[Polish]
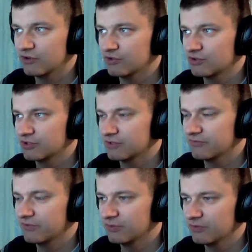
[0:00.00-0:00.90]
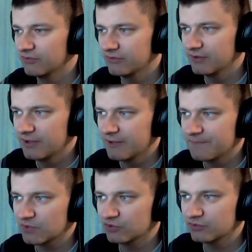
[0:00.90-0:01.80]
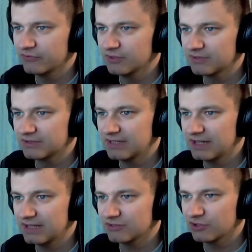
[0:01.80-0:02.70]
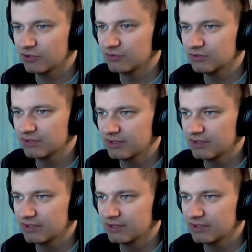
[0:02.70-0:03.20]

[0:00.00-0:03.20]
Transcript: 8 filmów, to są filmy z Dark Souls.